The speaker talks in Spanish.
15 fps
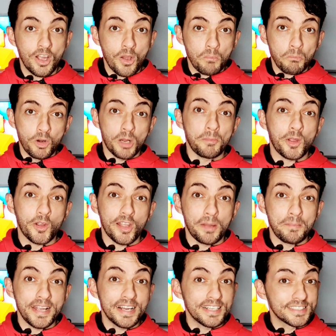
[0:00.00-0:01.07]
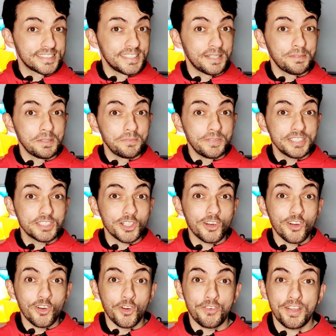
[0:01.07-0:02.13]
Bueno amigos y amigas, ya habéis
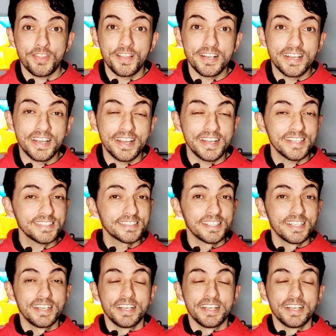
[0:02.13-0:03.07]
visto lo fácil que es,